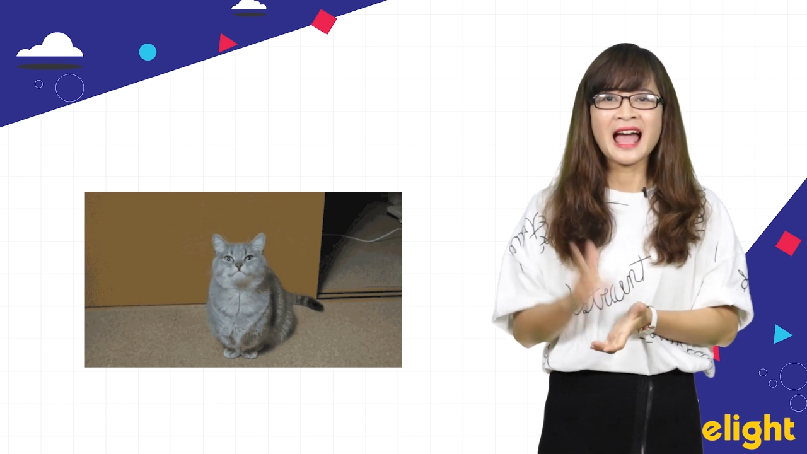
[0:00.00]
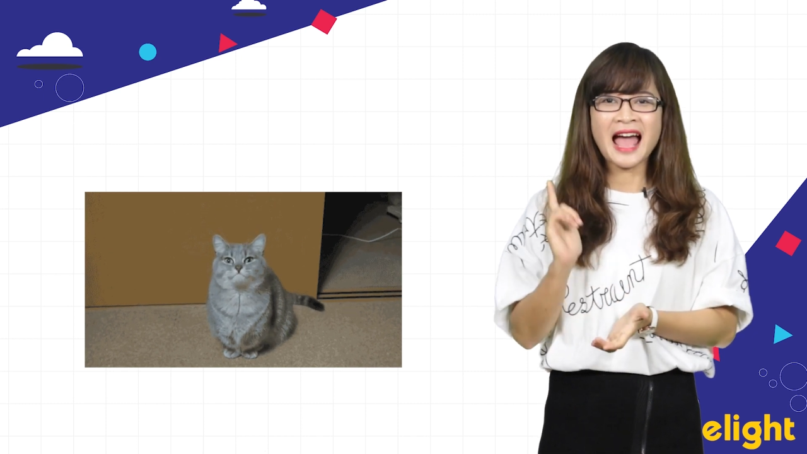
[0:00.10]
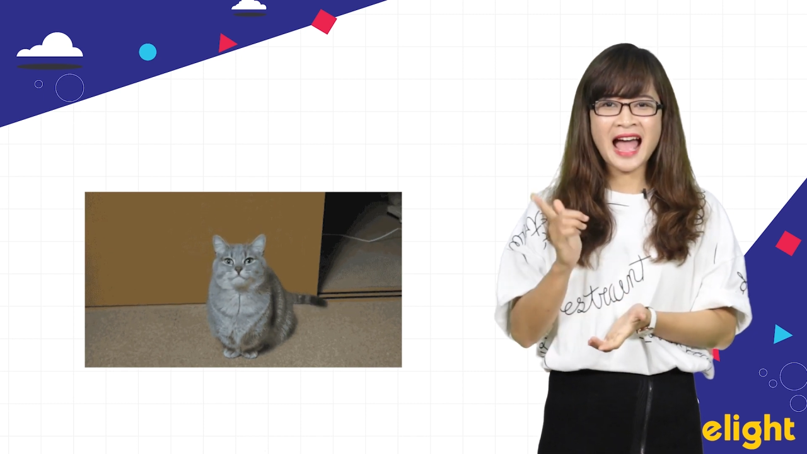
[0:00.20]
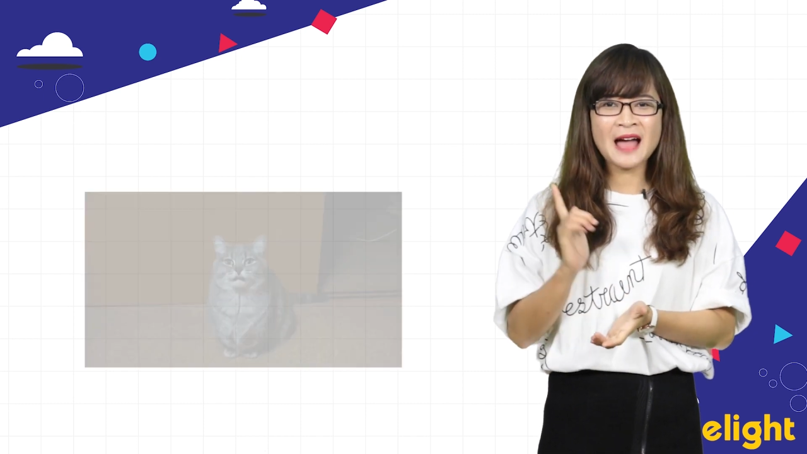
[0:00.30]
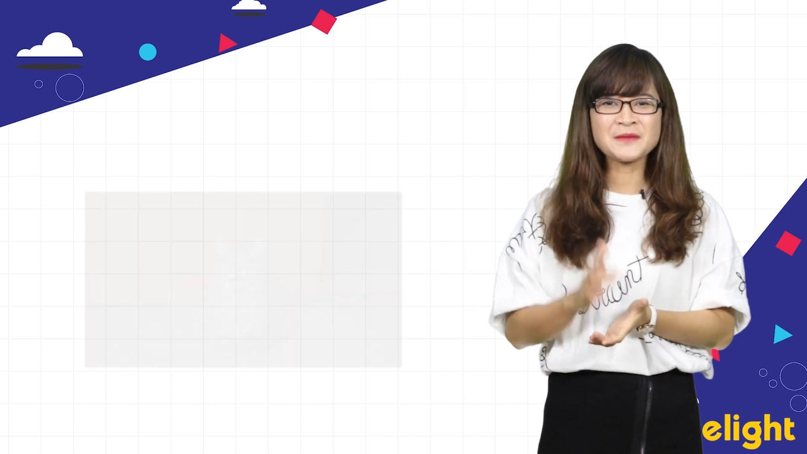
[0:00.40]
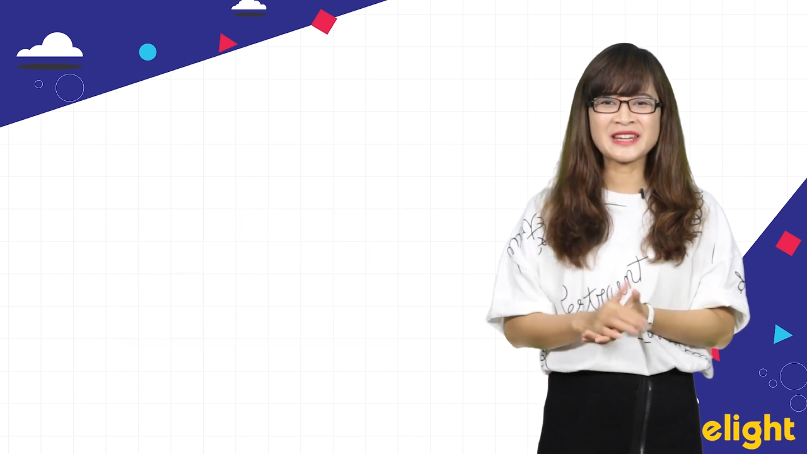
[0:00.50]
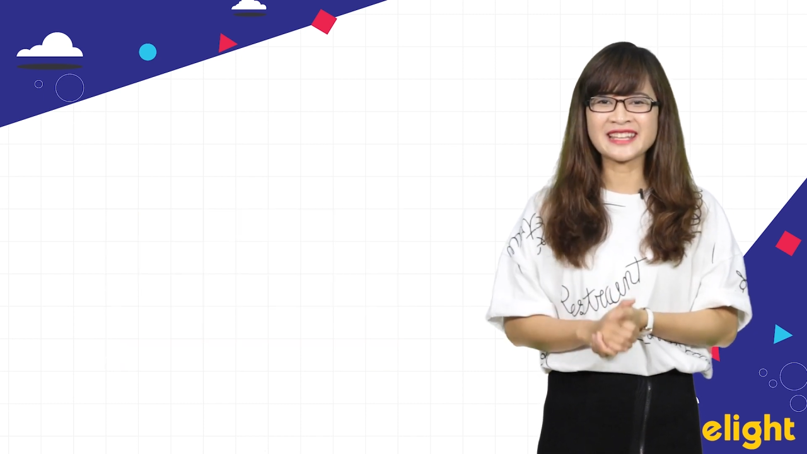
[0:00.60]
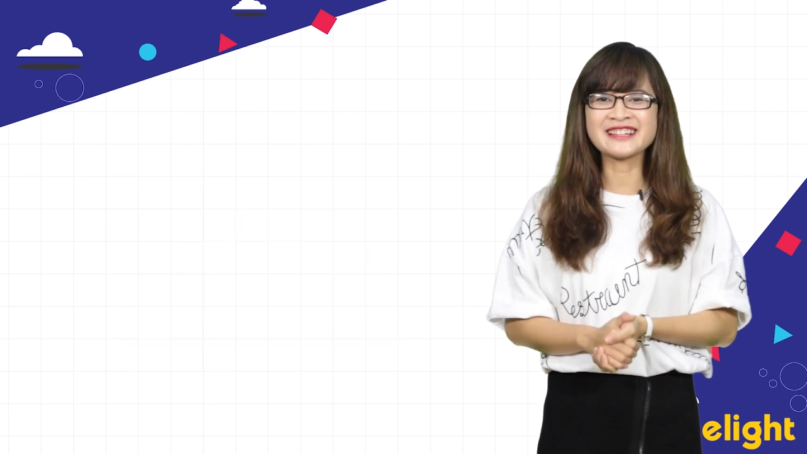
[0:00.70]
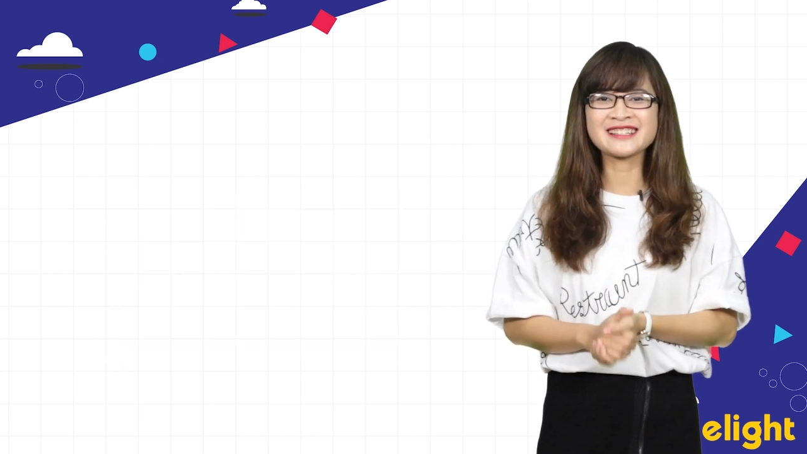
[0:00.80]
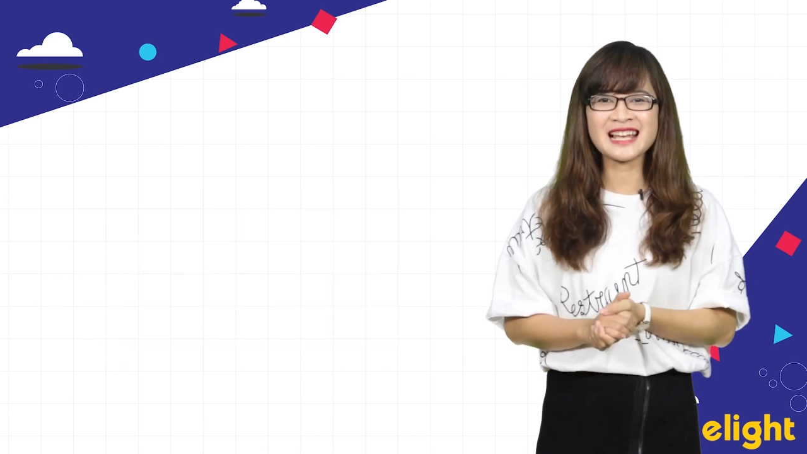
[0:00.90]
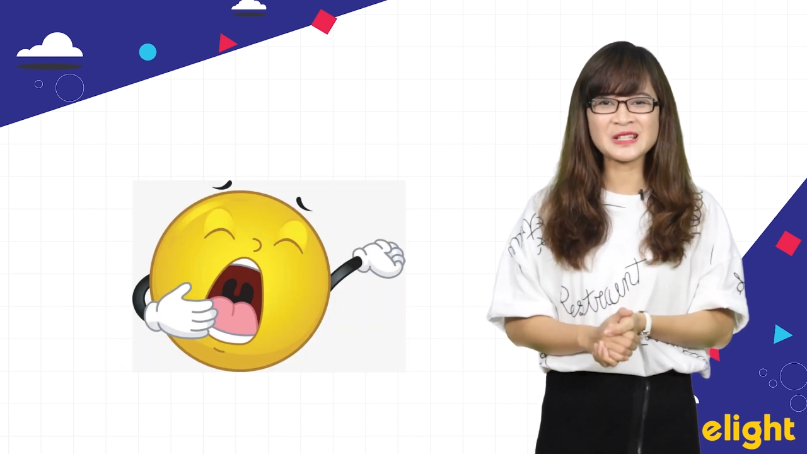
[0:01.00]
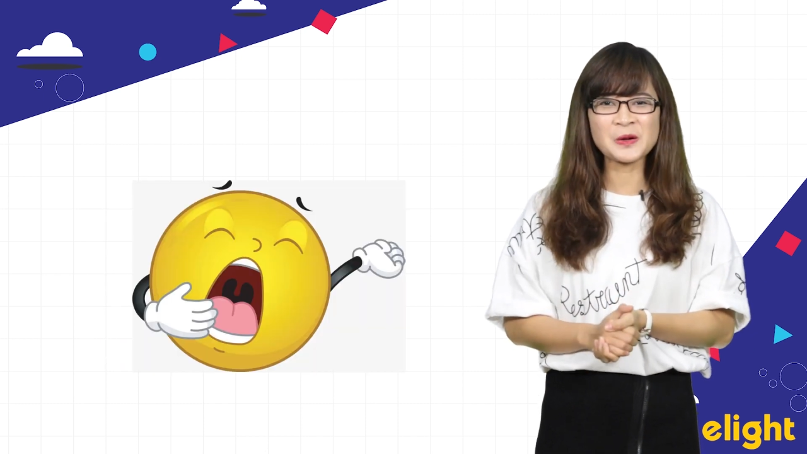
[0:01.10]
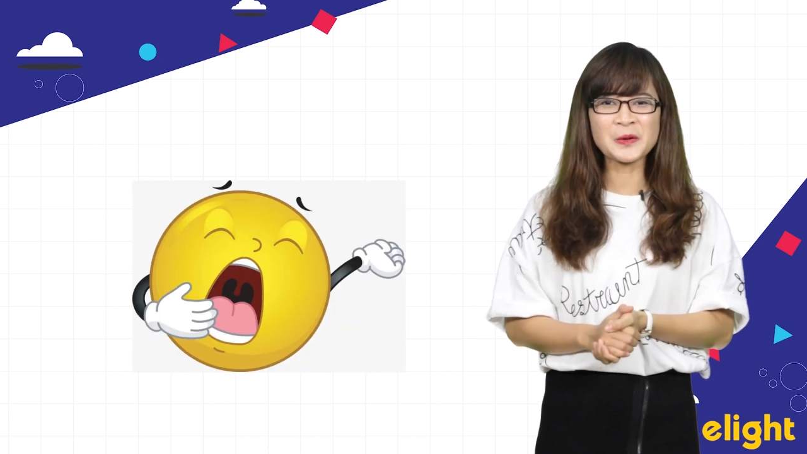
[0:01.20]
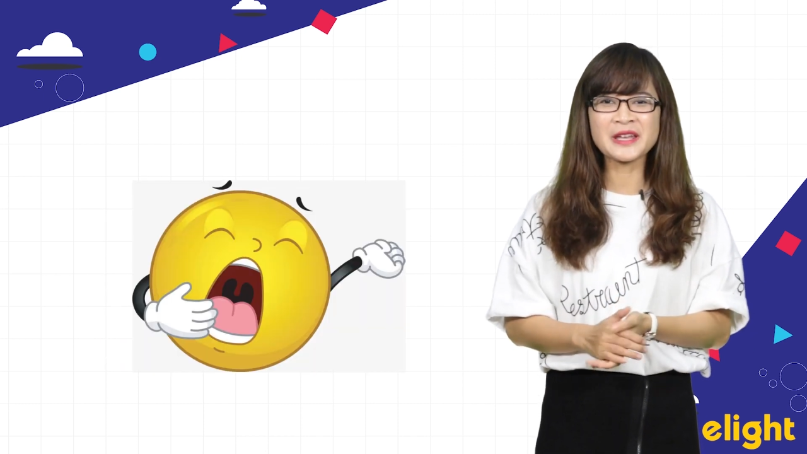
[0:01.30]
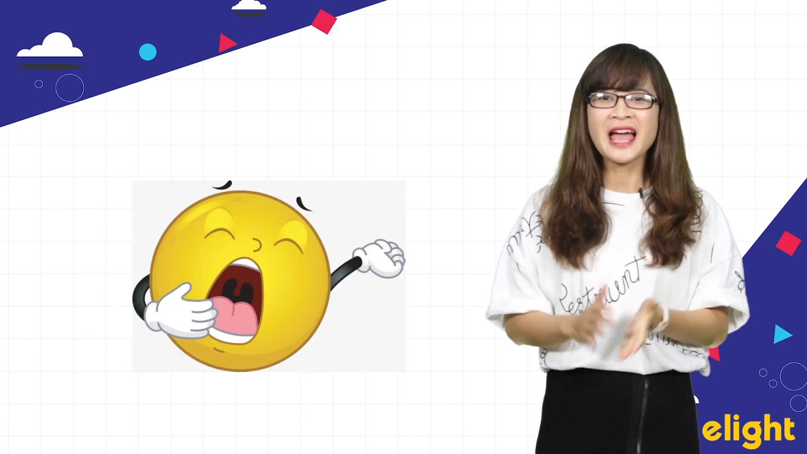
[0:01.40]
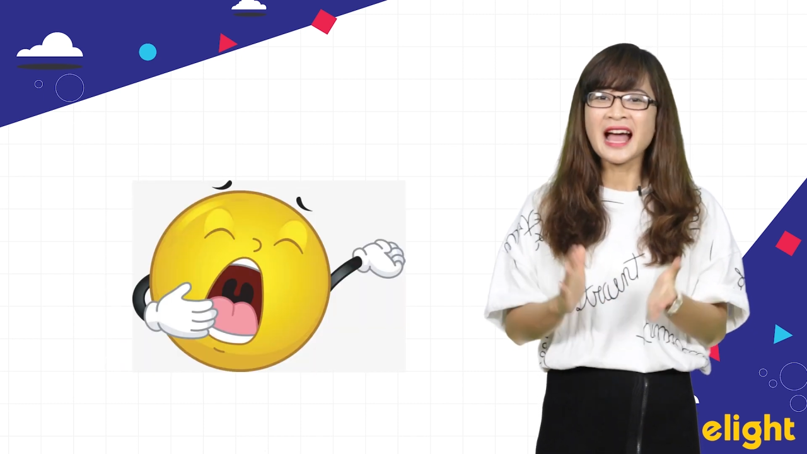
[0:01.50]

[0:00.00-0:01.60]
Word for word: À mình đã nhớ ra rồi,